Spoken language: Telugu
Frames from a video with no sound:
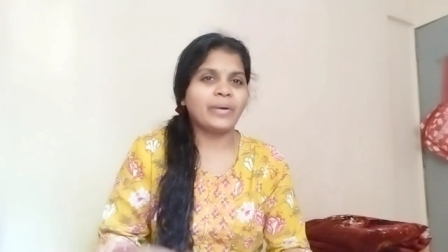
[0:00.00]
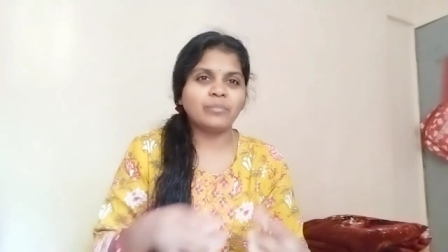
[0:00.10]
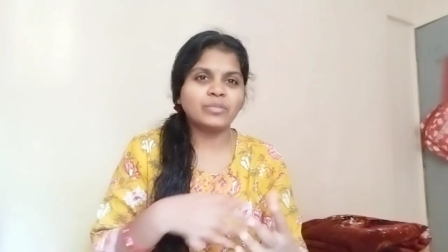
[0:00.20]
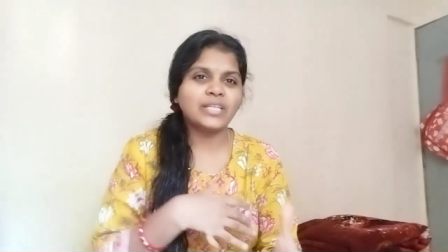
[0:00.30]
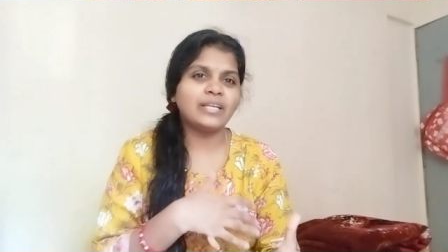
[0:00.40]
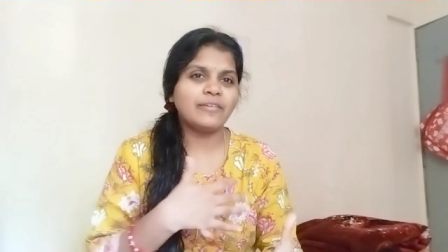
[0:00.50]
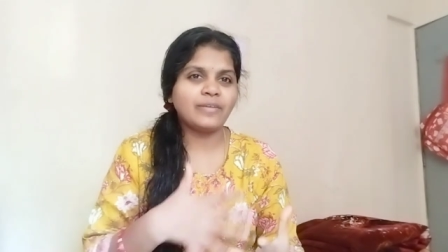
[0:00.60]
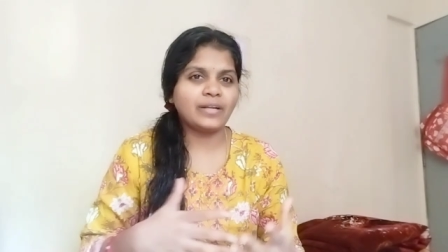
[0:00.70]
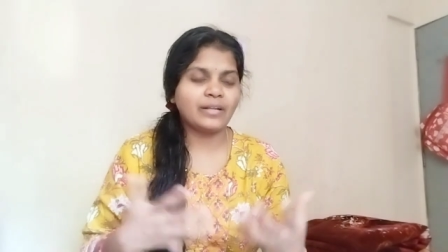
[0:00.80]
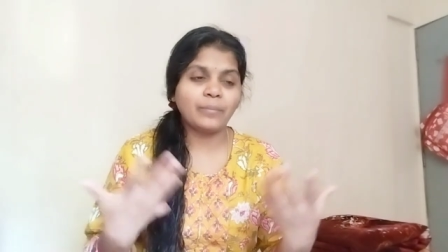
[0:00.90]
మనం తిని
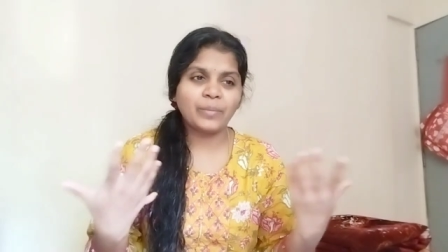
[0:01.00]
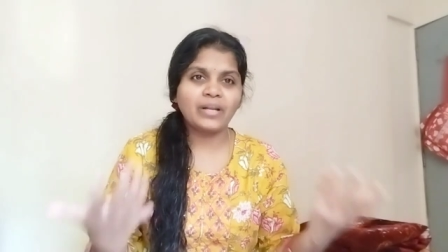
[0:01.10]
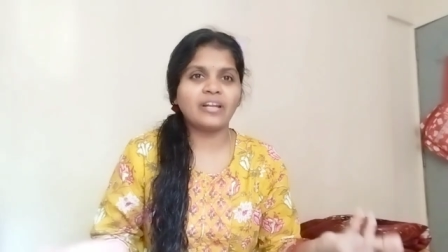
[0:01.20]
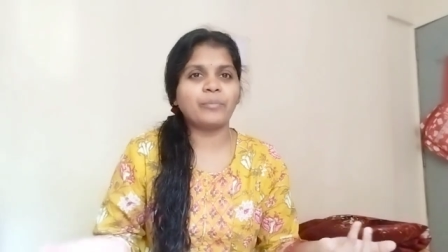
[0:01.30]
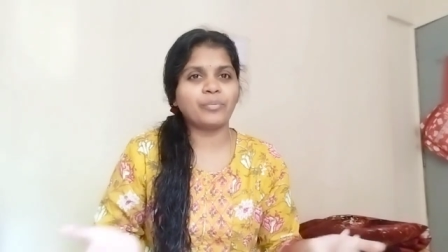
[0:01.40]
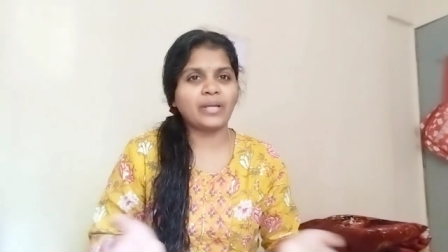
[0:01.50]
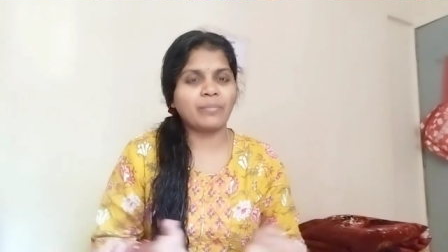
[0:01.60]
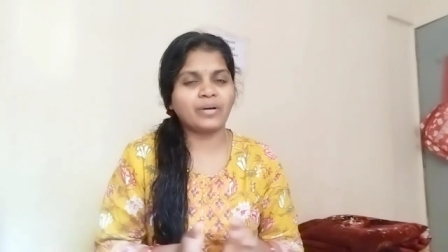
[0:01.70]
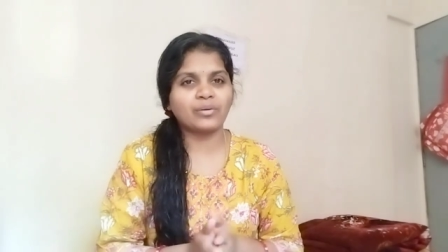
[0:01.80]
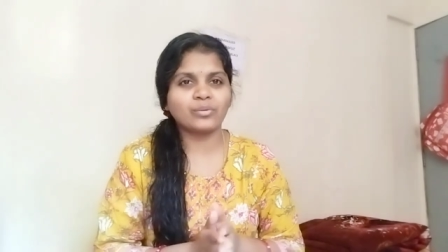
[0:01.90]
వెంటనే పిల్లలు ఎప్పుడు
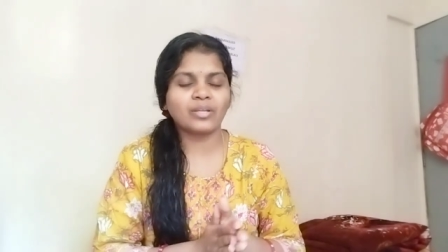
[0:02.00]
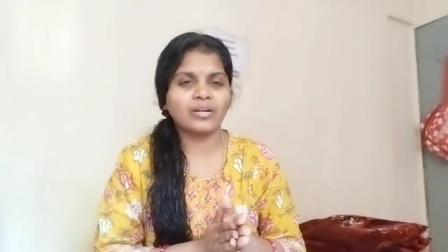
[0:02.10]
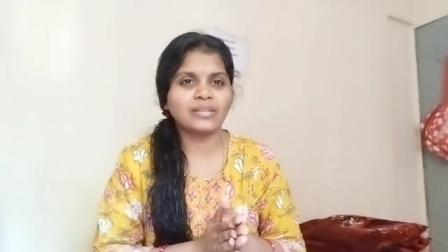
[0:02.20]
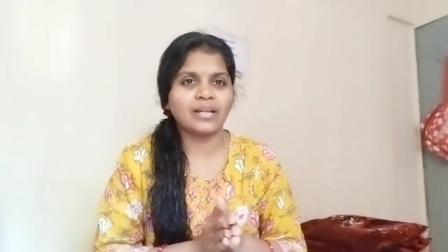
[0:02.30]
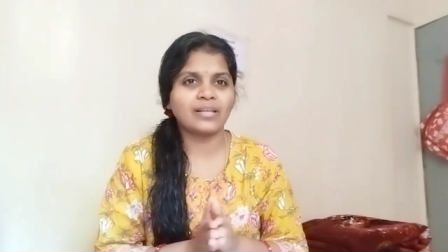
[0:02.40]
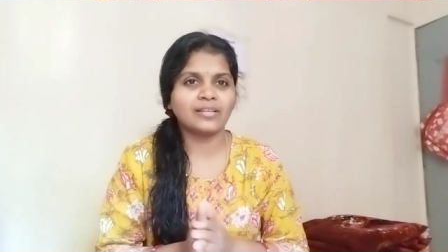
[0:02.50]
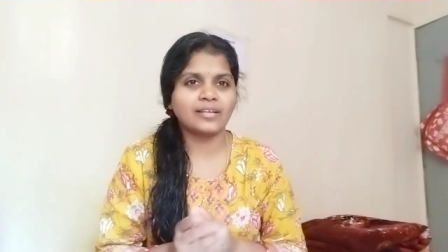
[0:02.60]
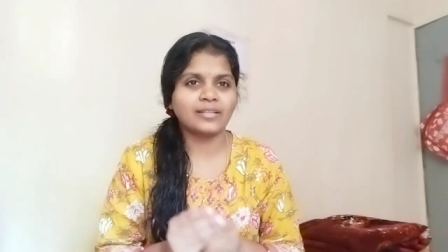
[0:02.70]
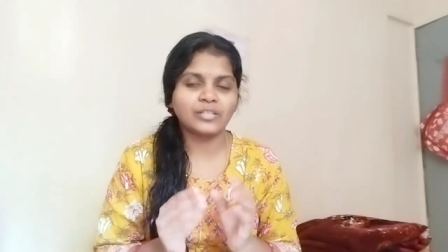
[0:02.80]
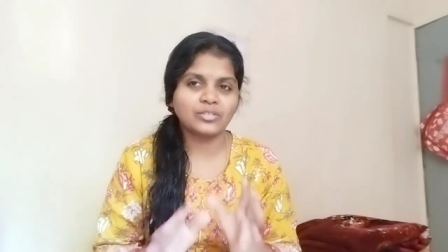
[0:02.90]
ఏం అడుగుతారో తెలియదు
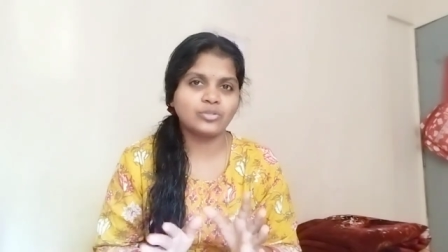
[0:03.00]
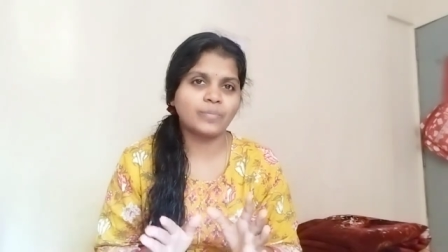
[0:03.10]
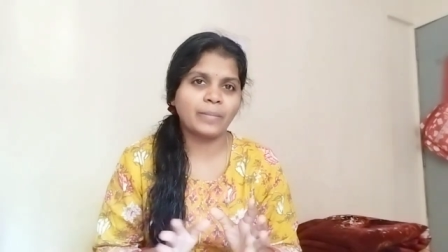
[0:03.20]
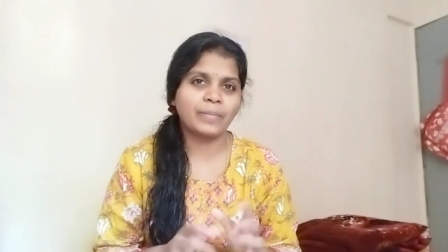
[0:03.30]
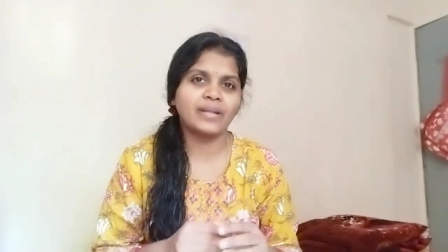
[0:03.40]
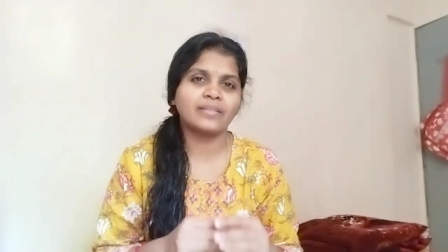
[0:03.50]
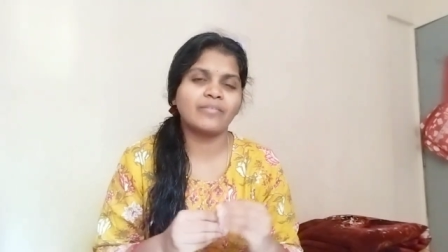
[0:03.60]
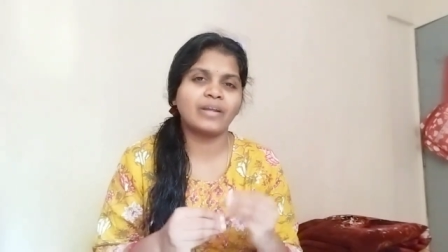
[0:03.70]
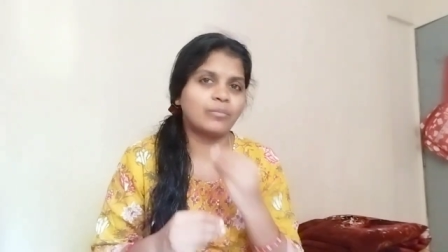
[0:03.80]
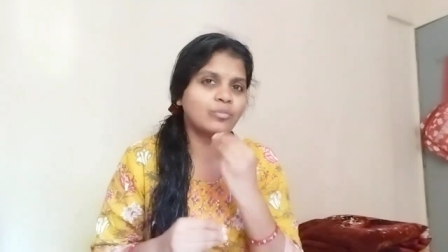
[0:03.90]
కదా టిష్యూ పేపర్ అయితే
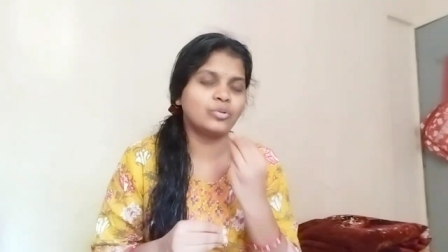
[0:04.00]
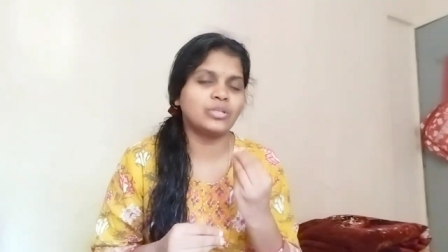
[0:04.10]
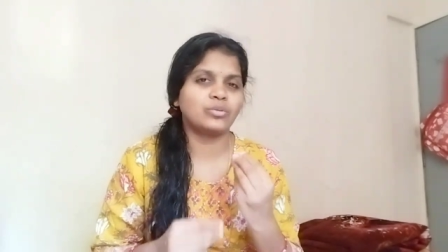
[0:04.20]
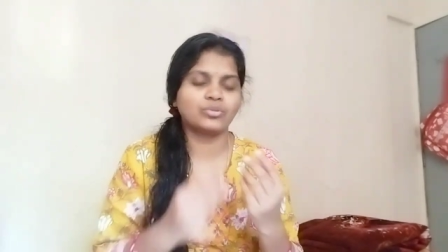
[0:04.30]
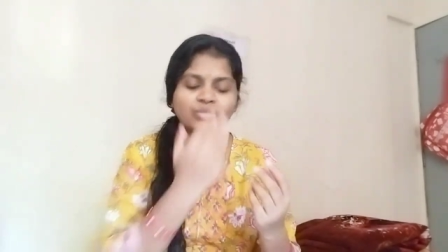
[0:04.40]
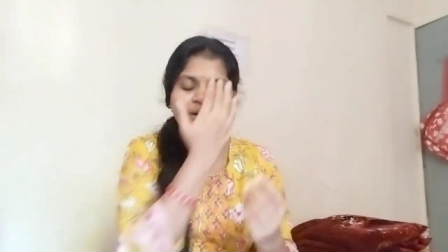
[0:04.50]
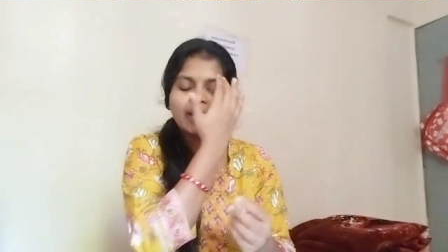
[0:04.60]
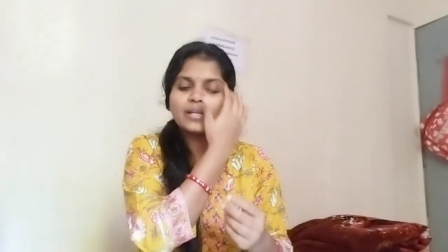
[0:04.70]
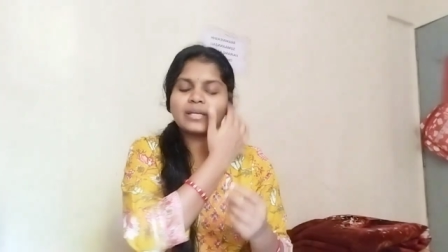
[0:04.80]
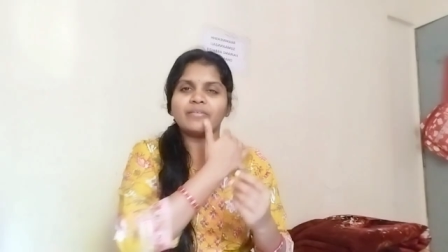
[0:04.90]
వాళ్ళ మూతి
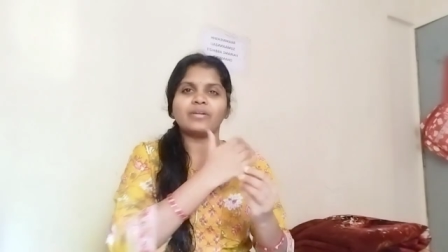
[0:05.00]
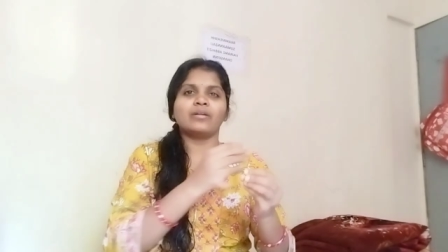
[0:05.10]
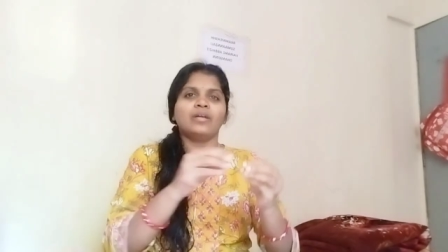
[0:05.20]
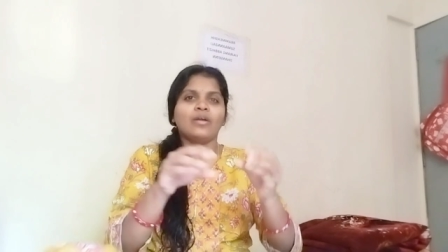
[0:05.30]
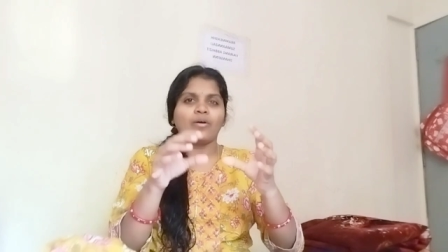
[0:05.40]
తూర్చడానికి ఈవెన్